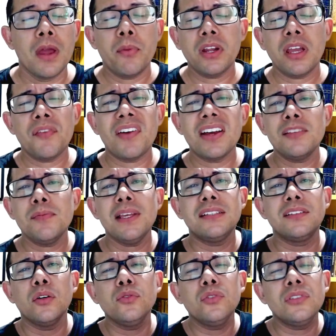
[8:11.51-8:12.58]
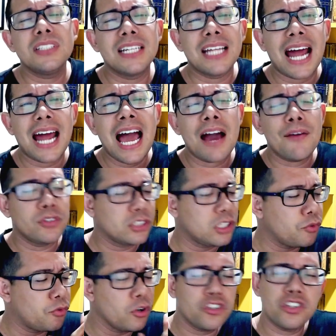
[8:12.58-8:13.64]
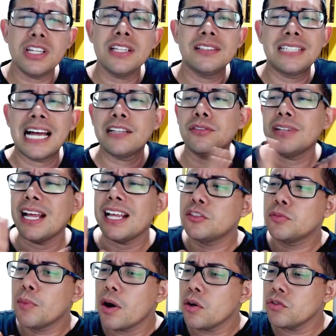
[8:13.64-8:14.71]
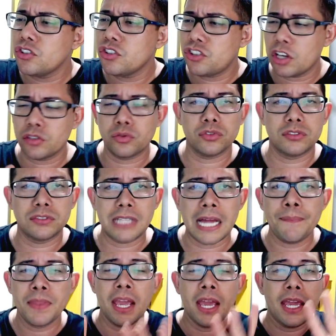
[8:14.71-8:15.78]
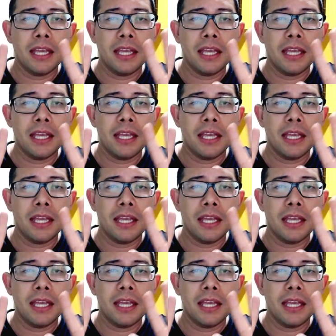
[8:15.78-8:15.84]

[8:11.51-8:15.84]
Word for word: Porque faz menção dos cravos que foi utilizado nas mãos de Jesus, tá?